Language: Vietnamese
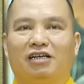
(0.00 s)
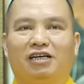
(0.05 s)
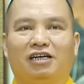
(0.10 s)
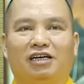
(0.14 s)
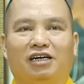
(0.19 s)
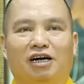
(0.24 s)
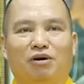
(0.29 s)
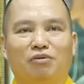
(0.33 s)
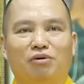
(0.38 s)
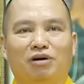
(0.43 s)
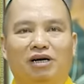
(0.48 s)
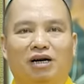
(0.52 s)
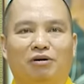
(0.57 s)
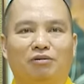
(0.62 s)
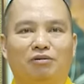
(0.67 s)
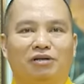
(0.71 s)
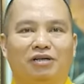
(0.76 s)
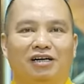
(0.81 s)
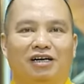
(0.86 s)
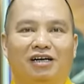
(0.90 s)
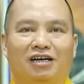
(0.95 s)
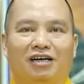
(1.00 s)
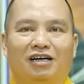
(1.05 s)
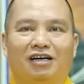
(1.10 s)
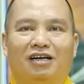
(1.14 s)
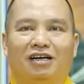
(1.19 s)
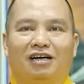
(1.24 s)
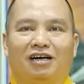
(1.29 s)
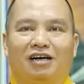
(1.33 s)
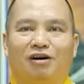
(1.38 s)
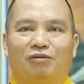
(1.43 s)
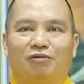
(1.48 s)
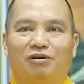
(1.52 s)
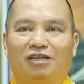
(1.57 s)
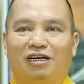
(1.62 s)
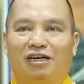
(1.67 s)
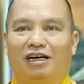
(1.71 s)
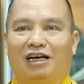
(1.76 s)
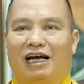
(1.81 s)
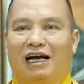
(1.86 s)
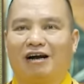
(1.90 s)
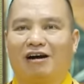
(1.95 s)
thì không không ờ, không
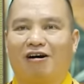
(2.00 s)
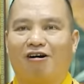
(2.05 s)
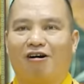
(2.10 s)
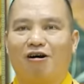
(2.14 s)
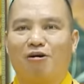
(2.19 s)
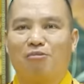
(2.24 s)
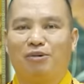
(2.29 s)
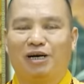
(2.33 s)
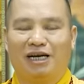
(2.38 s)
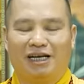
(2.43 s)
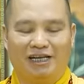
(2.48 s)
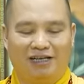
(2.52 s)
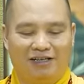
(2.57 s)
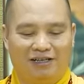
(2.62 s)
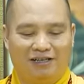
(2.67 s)
tức là có mà